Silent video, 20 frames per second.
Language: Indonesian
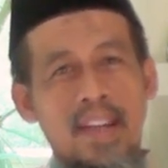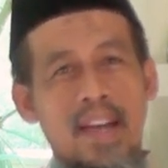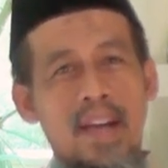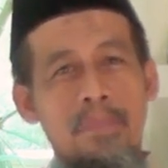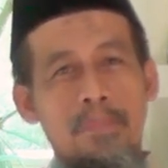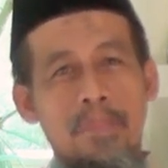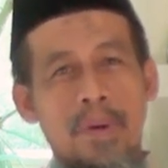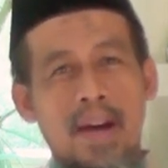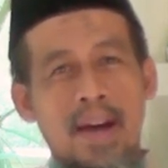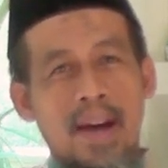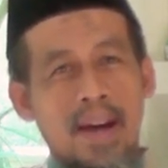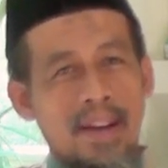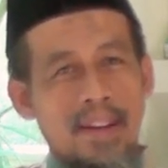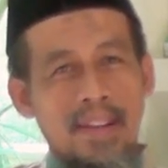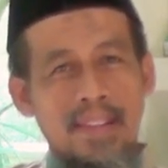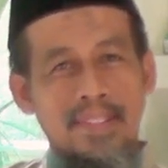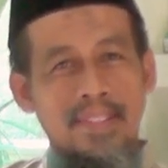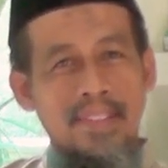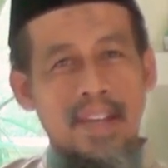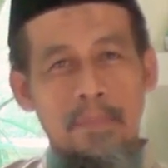apa
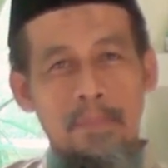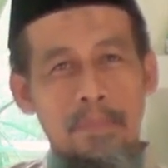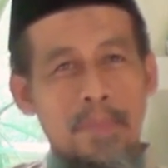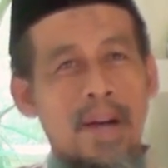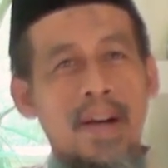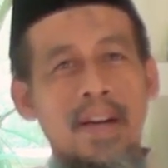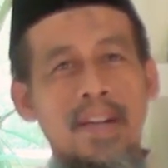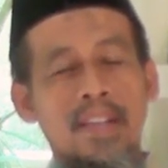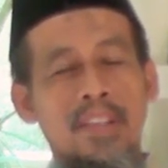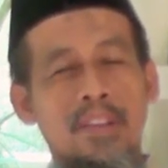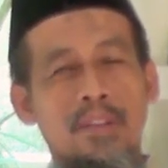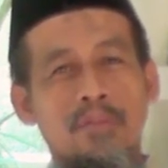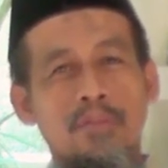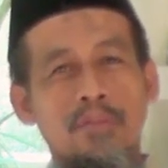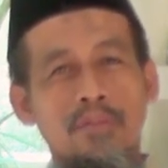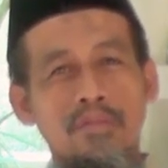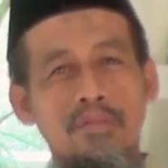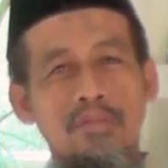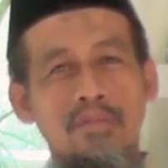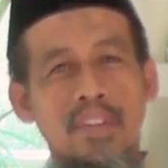alas apa
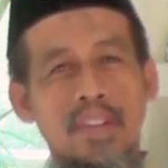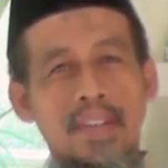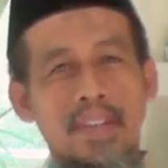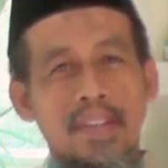gitu